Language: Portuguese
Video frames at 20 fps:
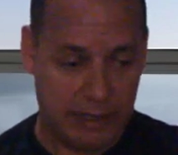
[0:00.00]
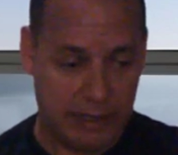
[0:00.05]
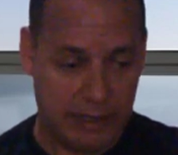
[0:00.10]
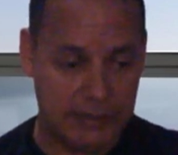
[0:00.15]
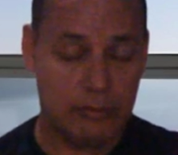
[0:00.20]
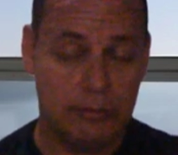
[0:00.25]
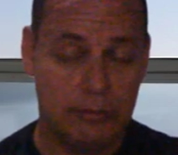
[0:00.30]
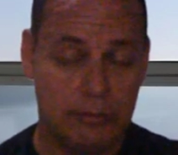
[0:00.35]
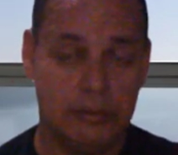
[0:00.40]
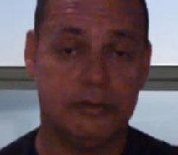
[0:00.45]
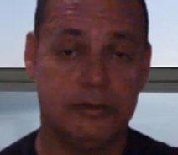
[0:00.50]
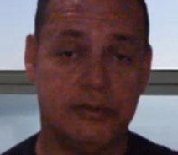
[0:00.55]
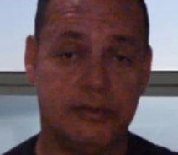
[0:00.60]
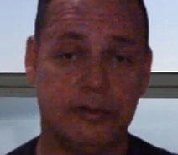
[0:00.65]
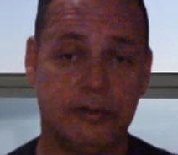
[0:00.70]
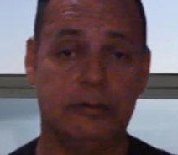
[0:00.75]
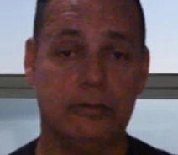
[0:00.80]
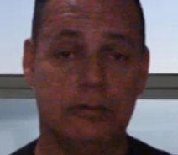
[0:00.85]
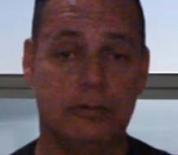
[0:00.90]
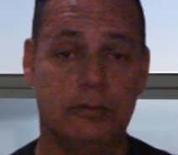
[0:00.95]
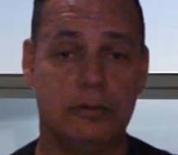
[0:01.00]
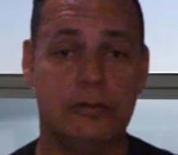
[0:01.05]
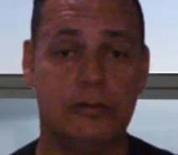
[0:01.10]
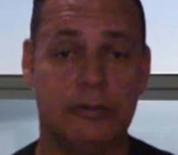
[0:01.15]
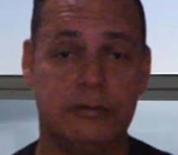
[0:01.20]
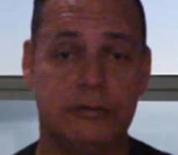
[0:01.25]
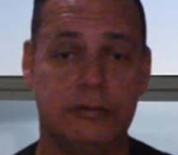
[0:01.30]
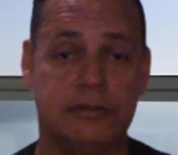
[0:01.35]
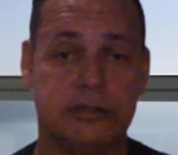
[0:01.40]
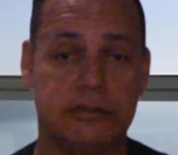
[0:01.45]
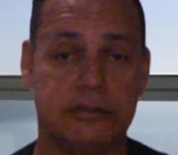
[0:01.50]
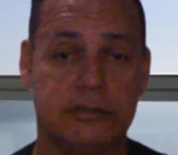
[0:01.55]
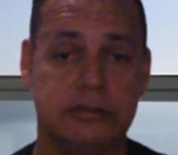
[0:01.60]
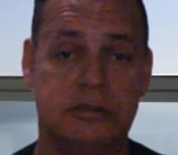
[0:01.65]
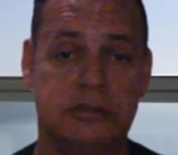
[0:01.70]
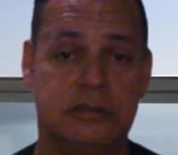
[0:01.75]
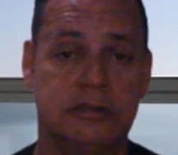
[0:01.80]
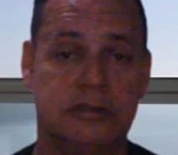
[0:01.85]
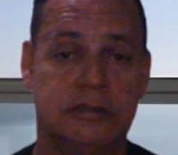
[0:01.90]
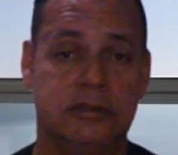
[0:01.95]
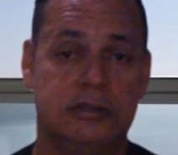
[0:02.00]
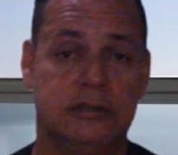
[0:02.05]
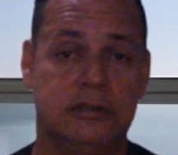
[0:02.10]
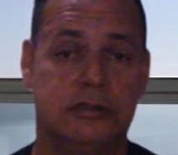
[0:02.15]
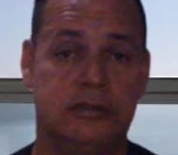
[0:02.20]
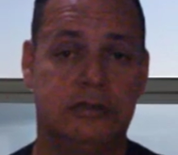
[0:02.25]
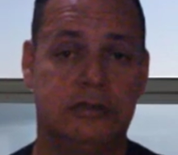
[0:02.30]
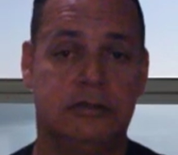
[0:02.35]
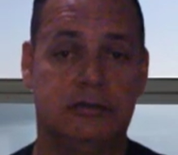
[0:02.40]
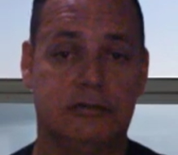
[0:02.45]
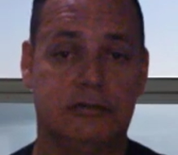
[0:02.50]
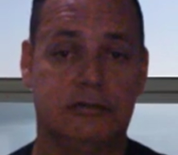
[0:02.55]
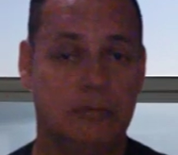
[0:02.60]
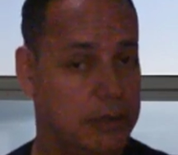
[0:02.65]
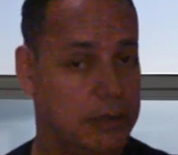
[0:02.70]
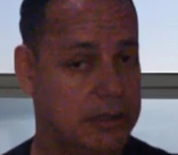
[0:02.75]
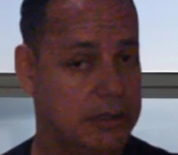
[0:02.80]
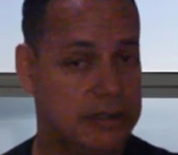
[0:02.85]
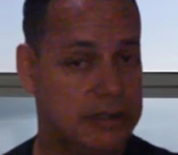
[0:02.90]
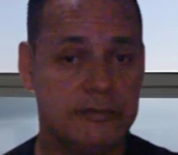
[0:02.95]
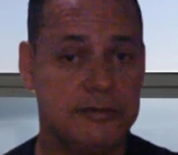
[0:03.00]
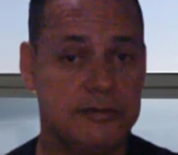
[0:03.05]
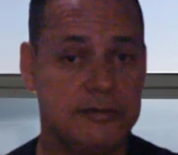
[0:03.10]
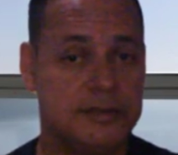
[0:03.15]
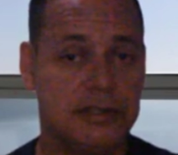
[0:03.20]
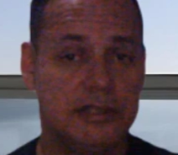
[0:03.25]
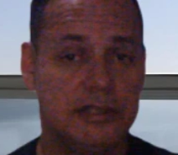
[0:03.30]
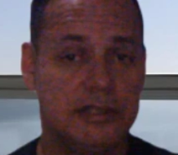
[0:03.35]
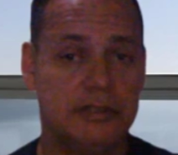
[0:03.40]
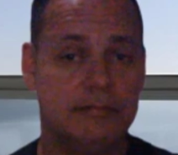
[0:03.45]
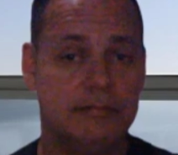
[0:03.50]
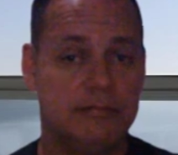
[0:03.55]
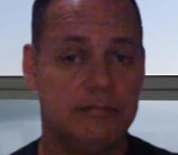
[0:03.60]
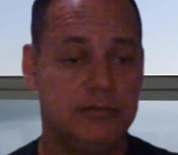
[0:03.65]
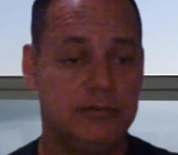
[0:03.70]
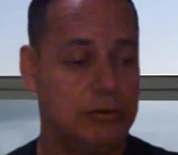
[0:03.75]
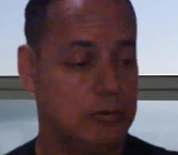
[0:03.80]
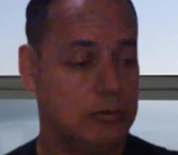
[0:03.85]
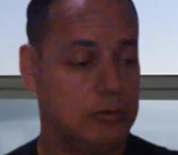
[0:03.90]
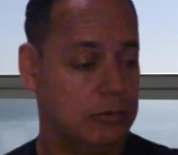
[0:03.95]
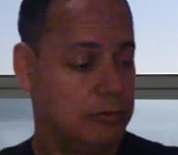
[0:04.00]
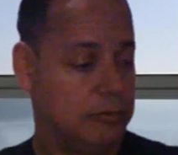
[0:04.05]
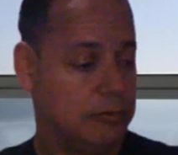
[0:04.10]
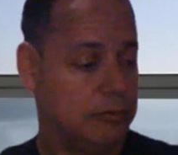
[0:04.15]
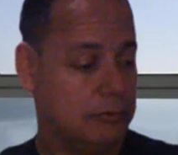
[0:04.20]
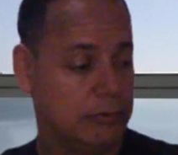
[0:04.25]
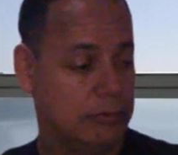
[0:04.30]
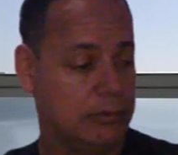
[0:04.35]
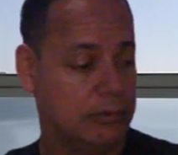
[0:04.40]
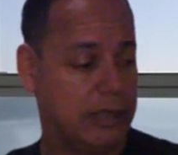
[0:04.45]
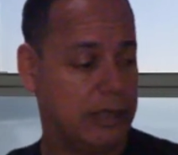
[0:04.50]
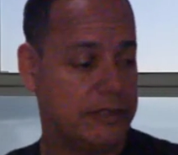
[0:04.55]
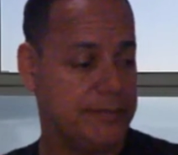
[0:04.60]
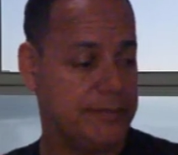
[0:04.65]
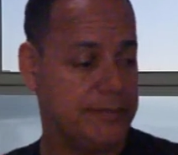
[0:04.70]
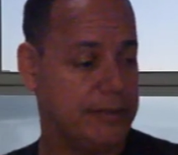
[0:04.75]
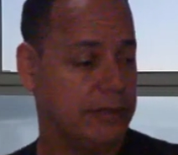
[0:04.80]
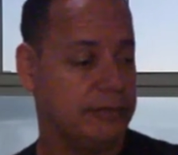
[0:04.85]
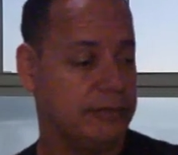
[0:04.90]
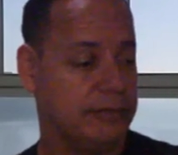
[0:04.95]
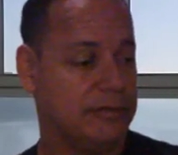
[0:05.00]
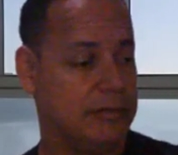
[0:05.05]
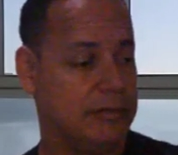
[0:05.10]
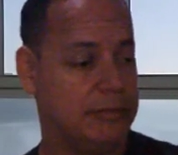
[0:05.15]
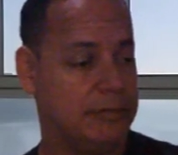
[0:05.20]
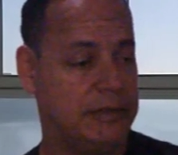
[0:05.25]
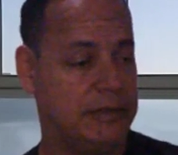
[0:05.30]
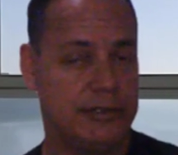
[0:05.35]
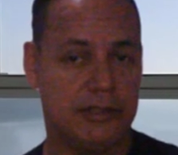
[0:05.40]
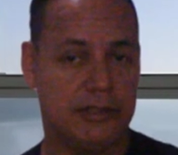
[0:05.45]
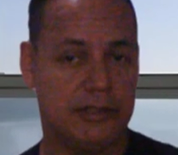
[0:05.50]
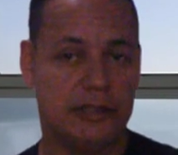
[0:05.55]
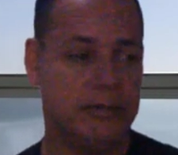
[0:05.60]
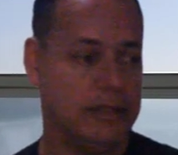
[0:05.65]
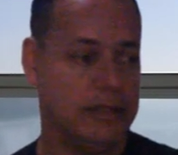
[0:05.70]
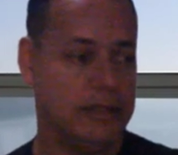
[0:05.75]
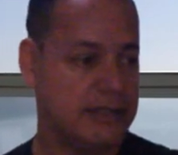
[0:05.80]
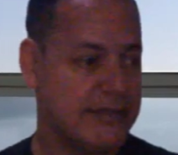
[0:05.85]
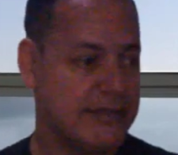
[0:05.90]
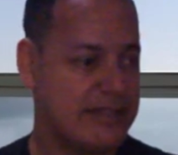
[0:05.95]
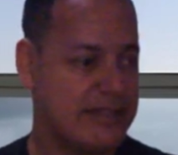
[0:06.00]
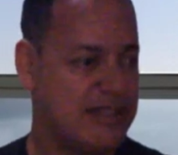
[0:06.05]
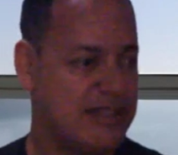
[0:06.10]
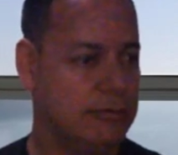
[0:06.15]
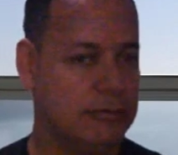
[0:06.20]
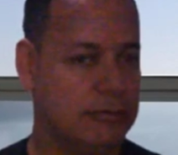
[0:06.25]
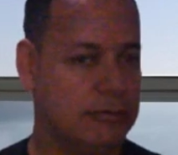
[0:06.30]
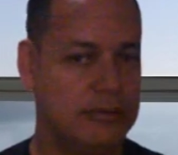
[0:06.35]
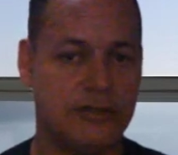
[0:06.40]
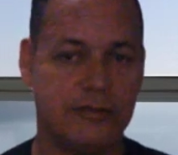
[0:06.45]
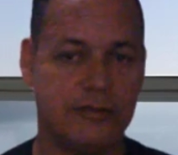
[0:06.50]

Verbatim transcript: isso, né, Kaká? Mas tomou, segundo gol contra. Não pode acontecer. Tirou do, do